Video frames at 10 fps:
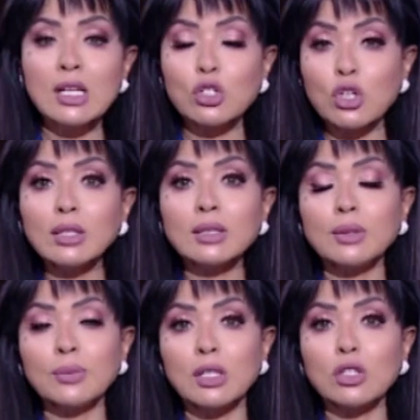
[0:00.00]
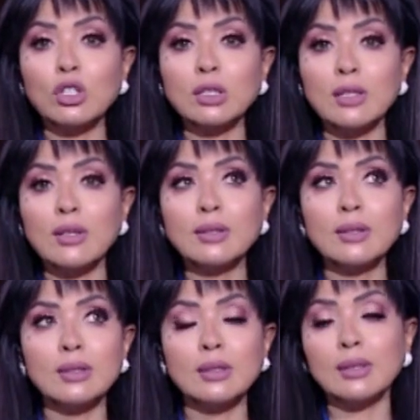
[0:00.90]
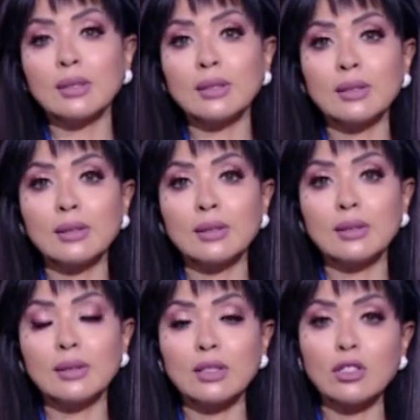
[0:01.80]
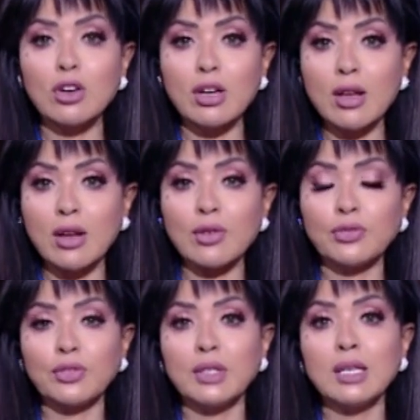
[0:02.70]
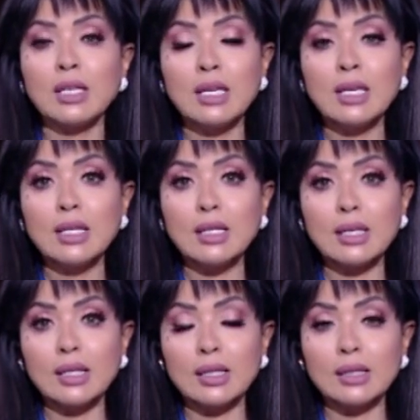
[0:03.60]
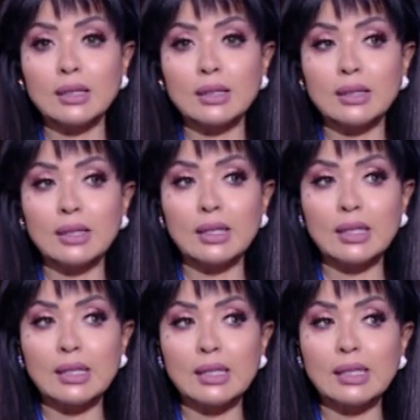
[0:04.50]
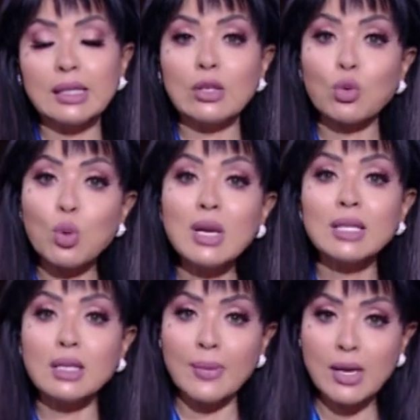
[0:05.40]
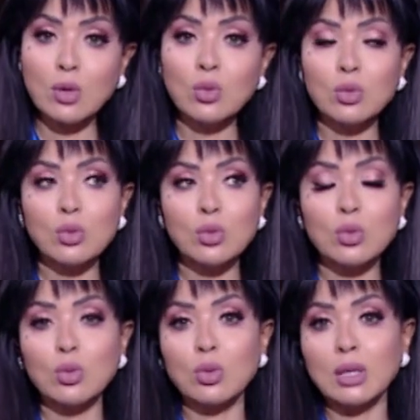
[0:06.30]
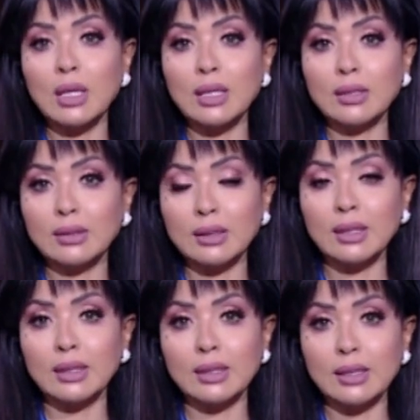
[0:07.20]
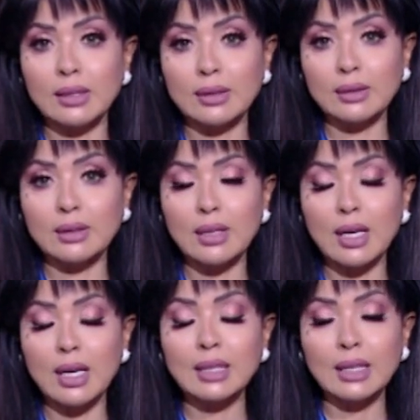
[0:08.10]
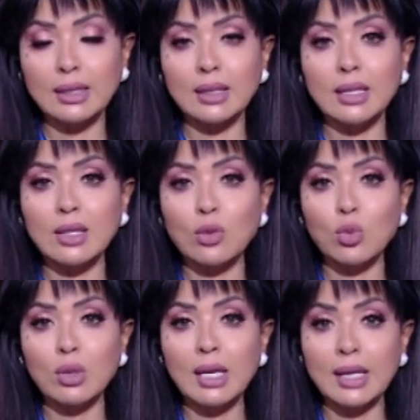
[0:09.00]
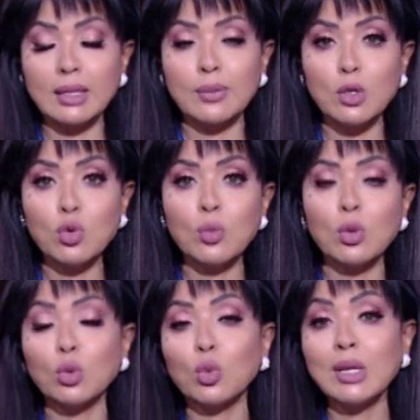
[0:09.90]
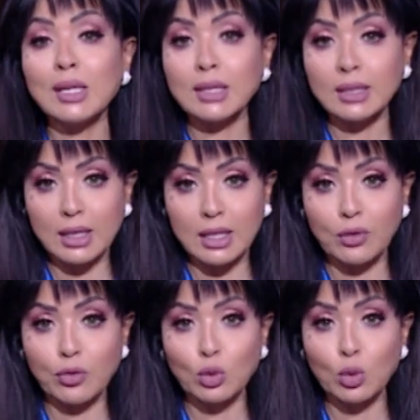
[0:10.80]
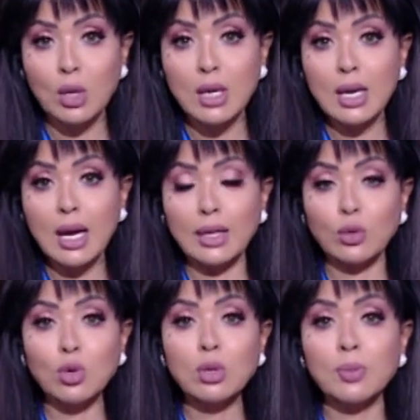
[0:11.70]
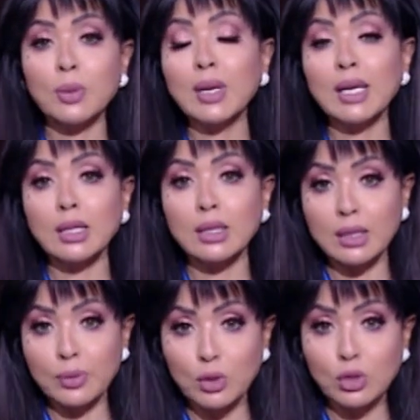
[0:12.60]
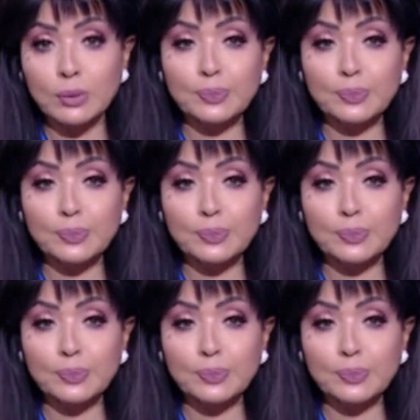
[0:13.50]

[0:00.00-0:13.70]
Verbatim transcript: شخص من الشخصيات الرائعة في آه، لكل زمايله واللي أنا يعني أسعد إن أنا أكون حد منهم ولكل الناس اللي عرفته عن قرب وائل الإبراشي